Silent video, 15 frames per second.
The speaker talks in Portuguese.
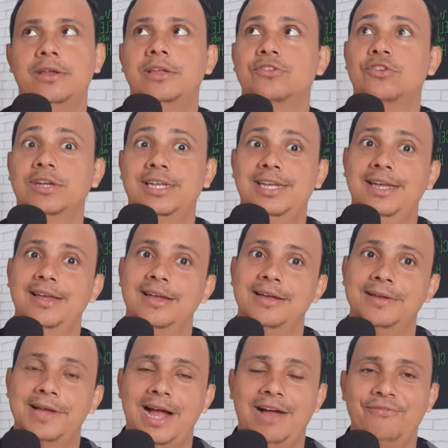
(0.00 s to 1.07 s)
Só que
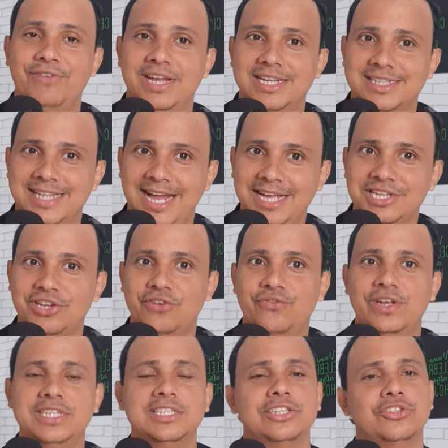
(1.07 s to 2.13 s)
a verdade às
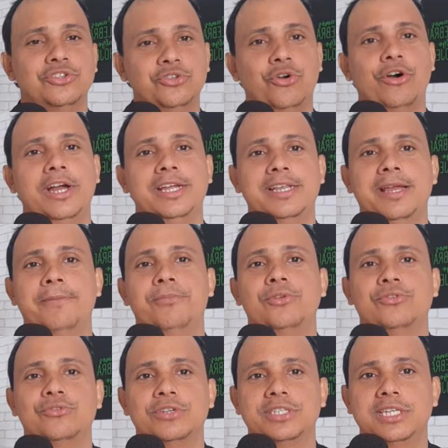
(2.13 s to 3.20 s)
vezes dói, né, para o
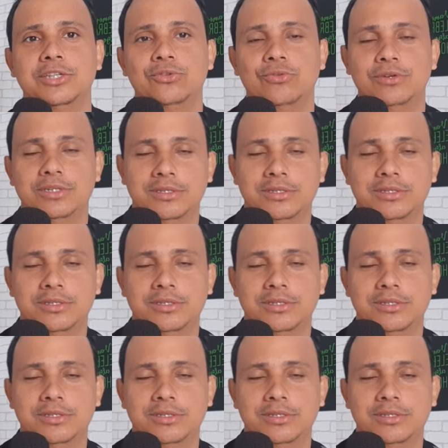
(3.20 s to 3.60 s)
torcedor.